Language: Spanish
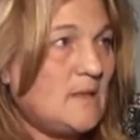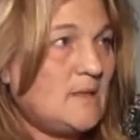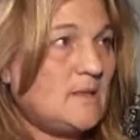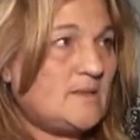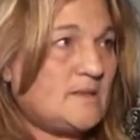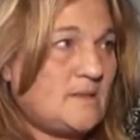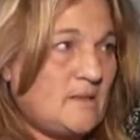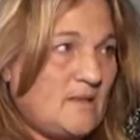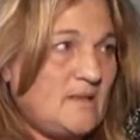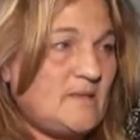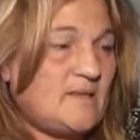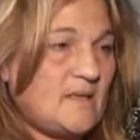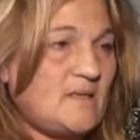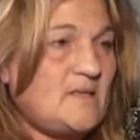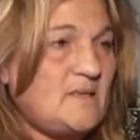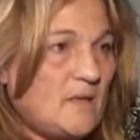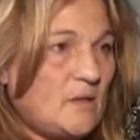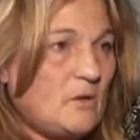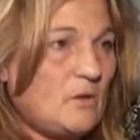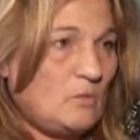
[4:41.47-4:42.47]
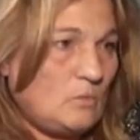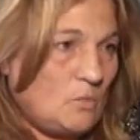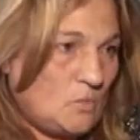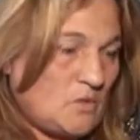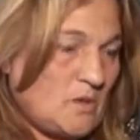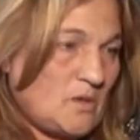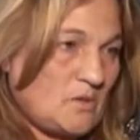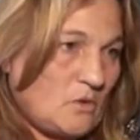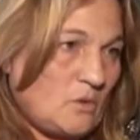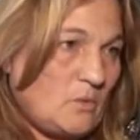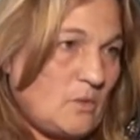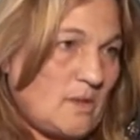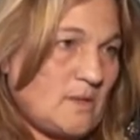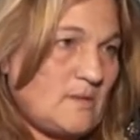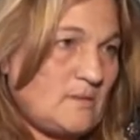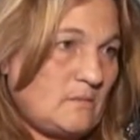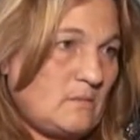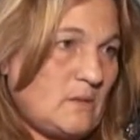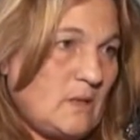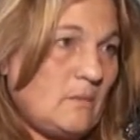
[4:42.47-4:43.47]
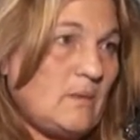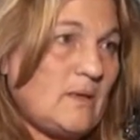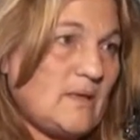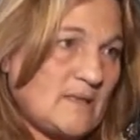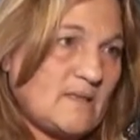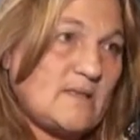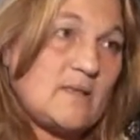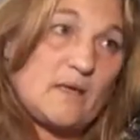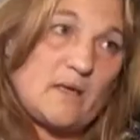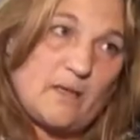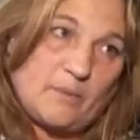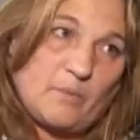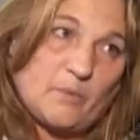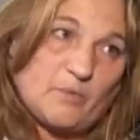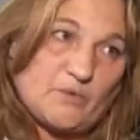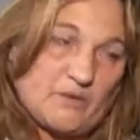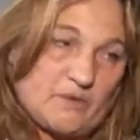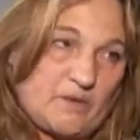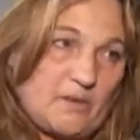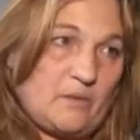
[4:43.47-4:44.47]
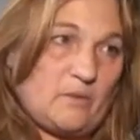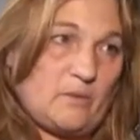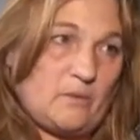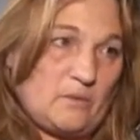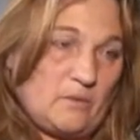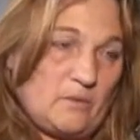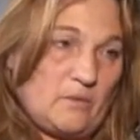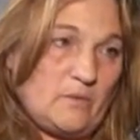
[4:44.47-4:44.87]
sí se hicieron muchas obras. El balance es positivo.